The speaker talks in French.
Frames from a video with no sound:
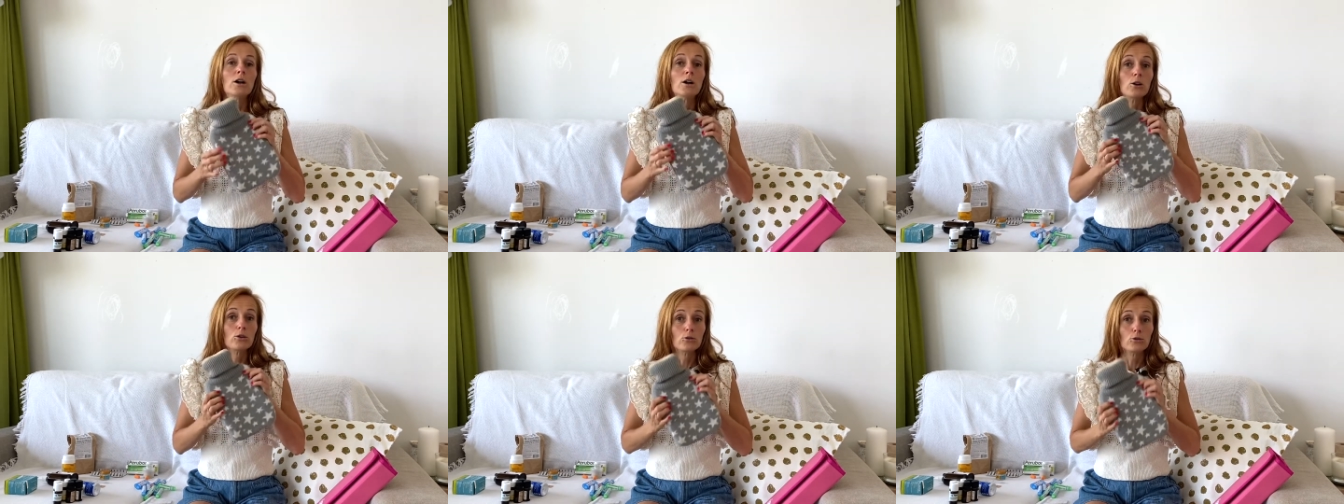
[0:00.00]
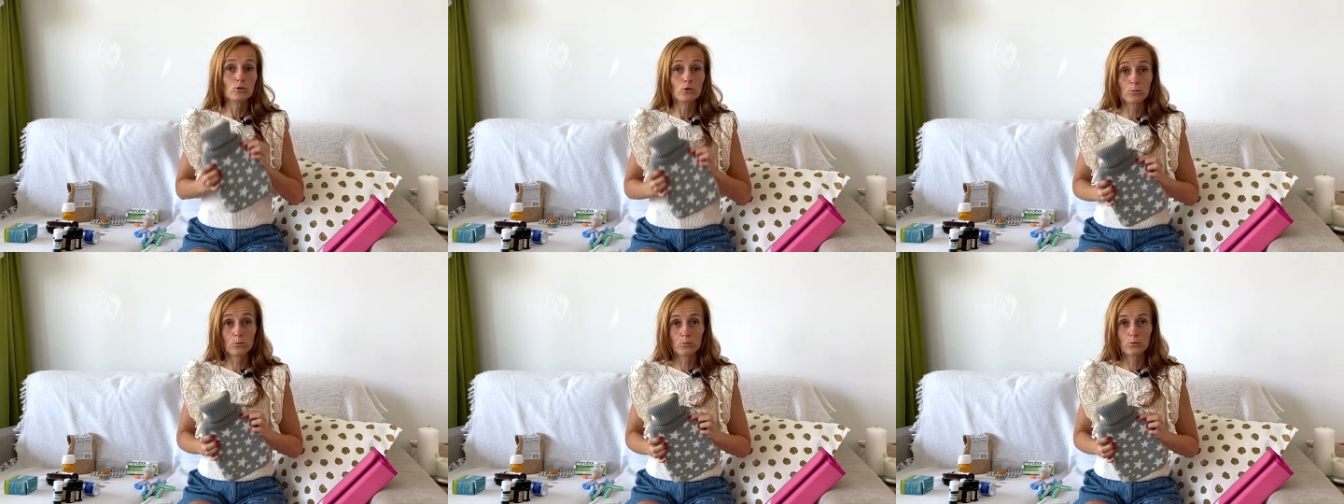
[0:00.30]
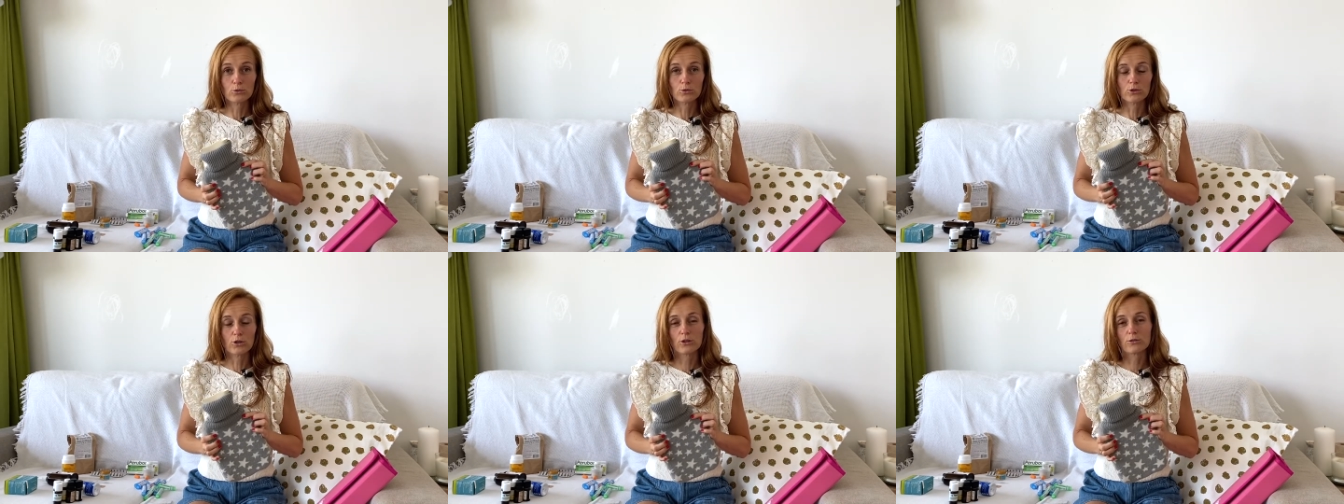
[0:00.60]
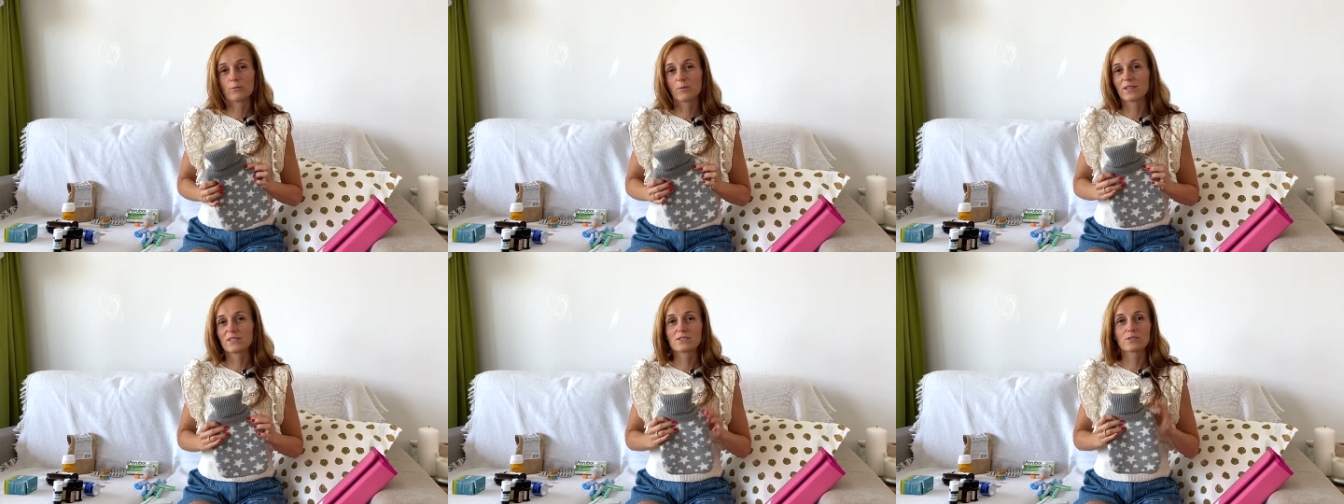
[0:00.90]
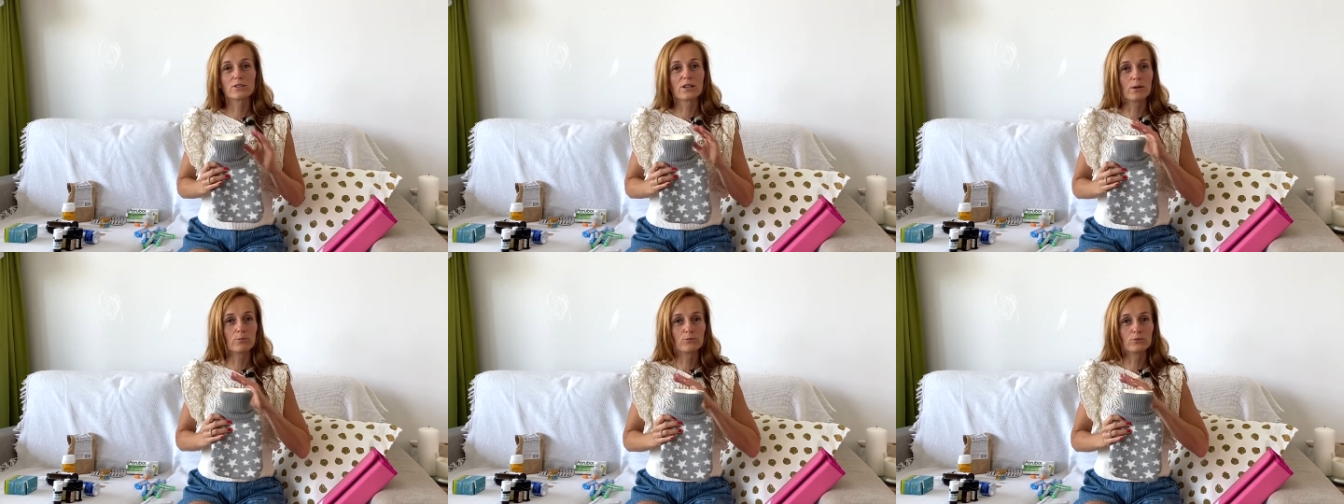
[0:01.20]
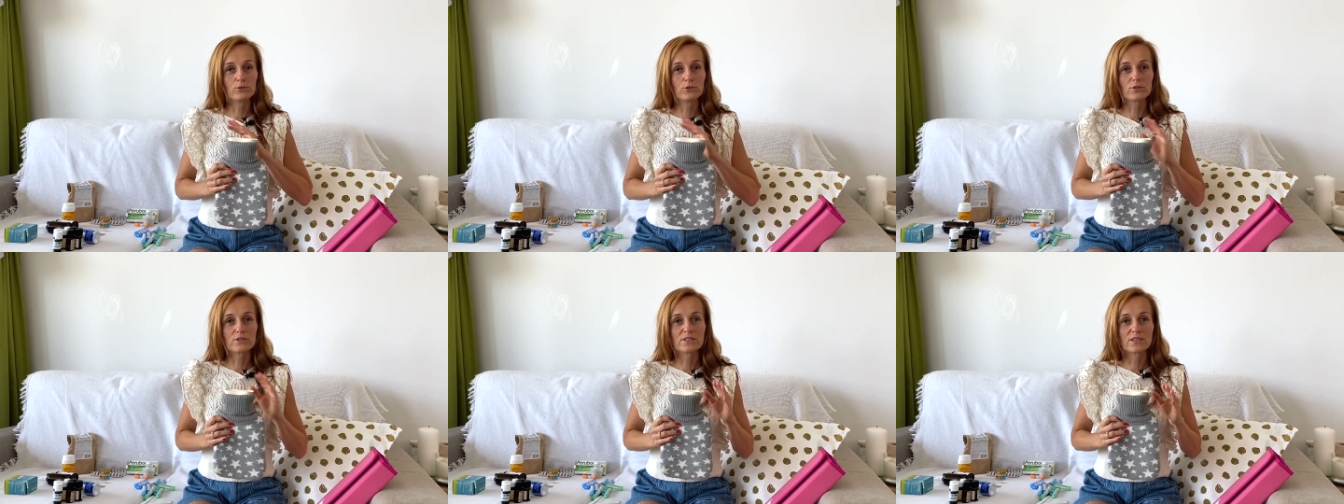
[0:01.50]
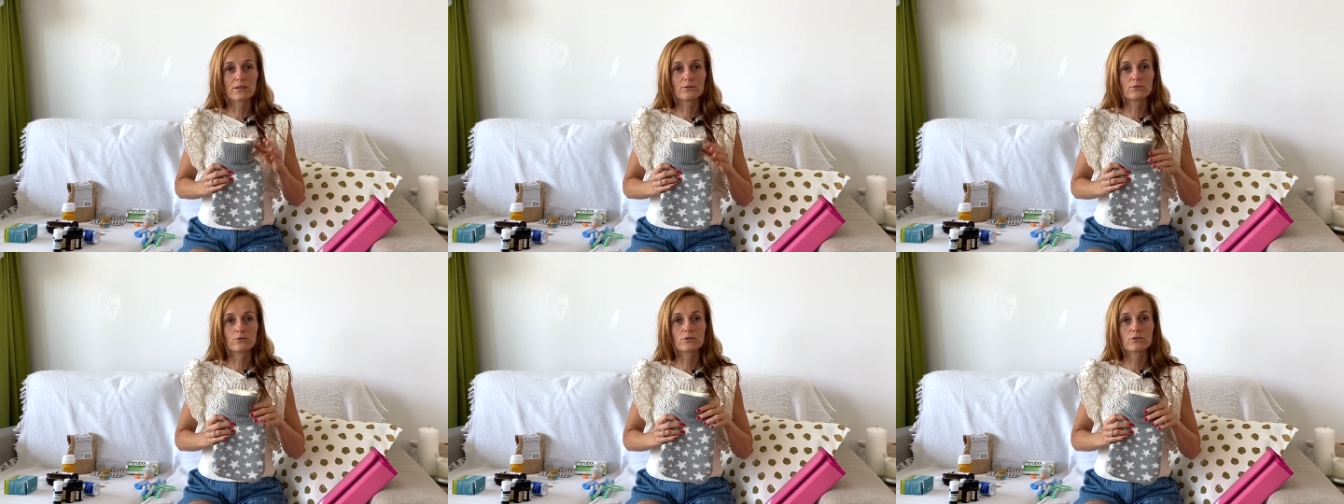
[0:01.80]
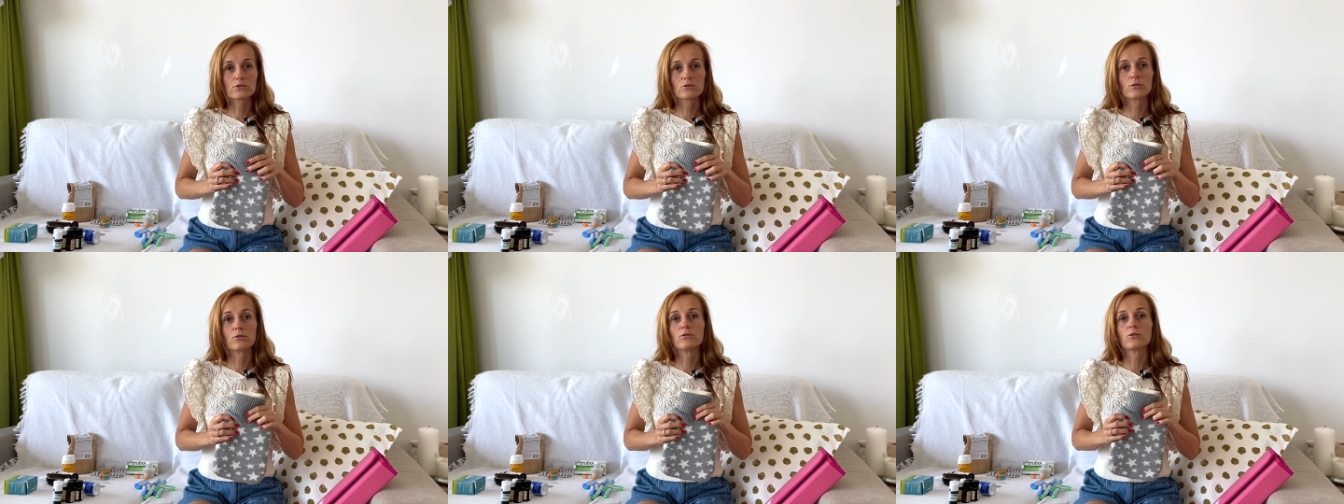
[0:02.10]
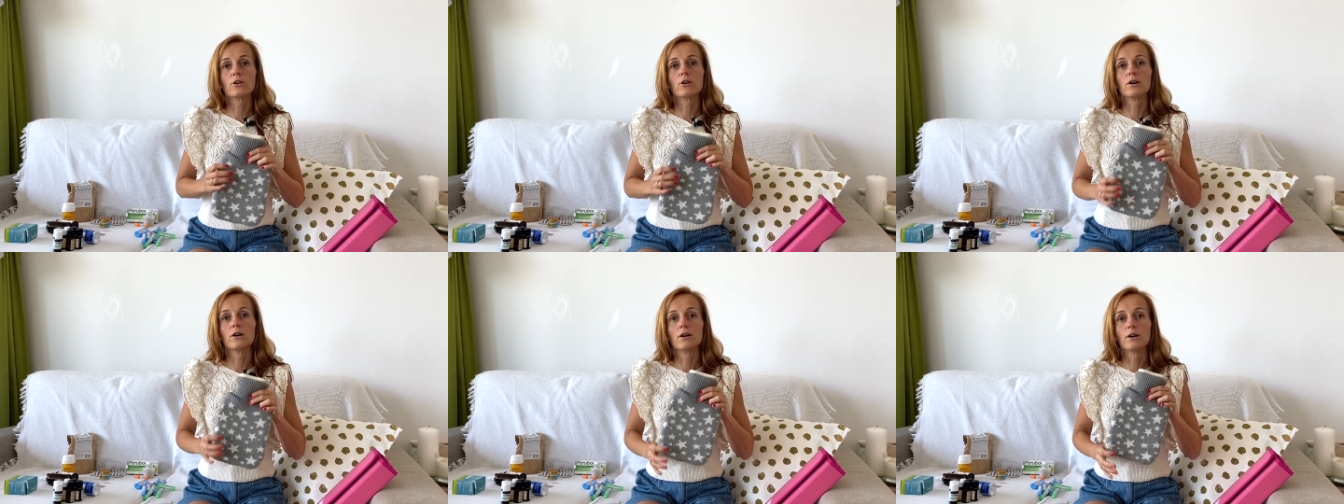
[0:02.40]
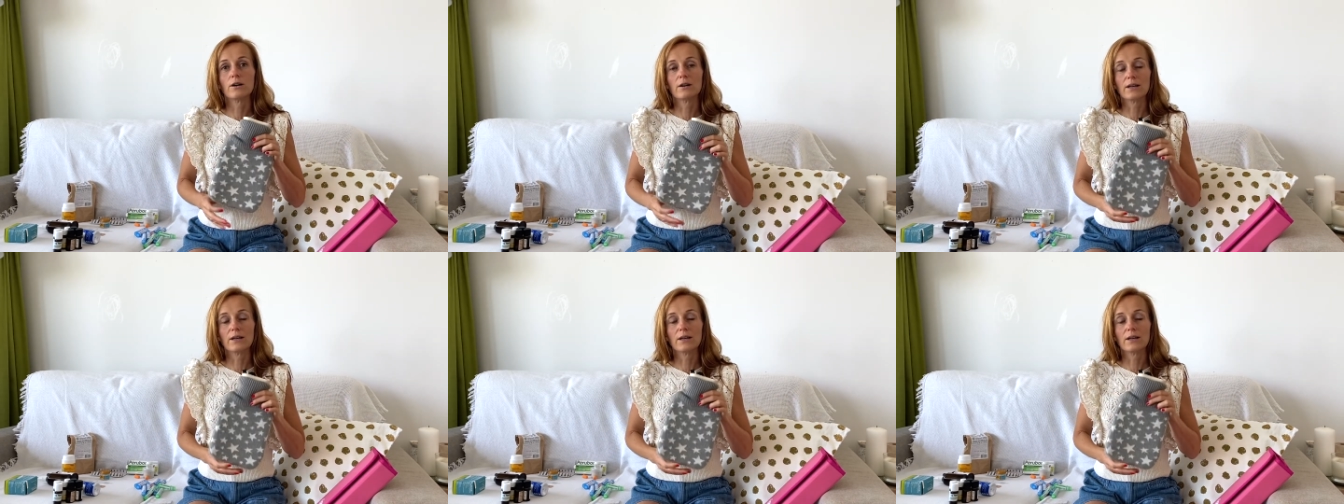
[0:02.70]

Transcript: une bouillotte parce que la bouillotte, ça vous sauve euh,